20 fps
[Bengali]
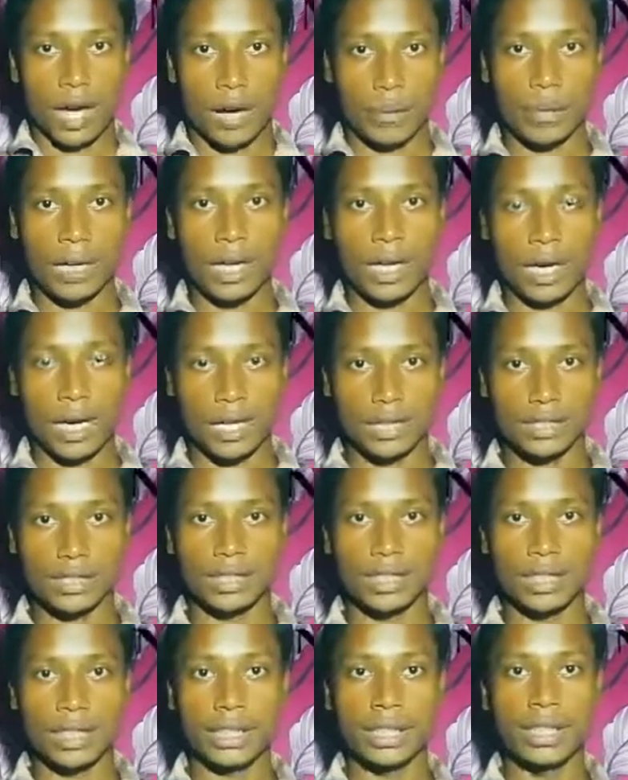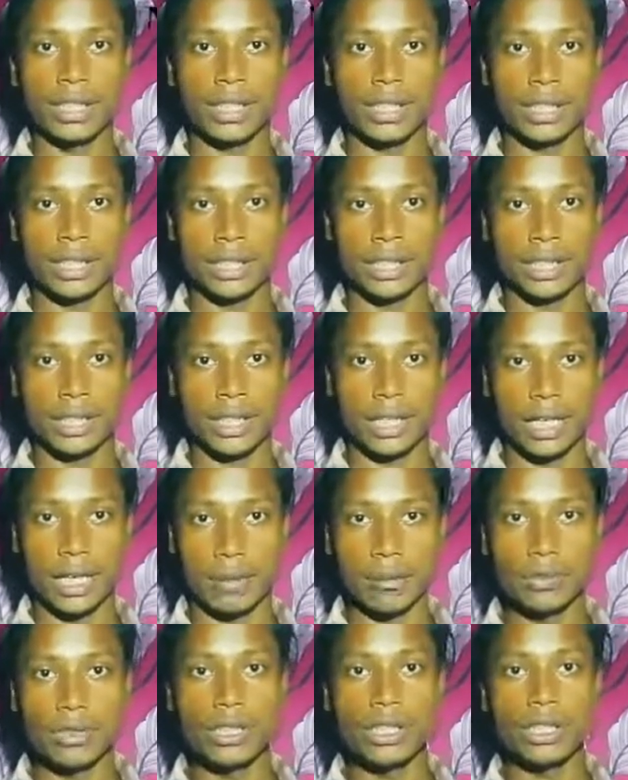আমরা আজকে
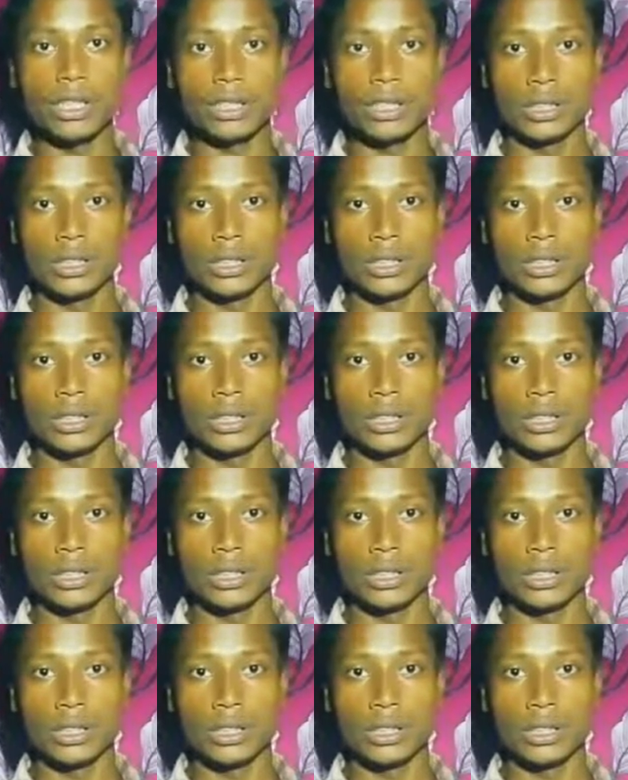এমনই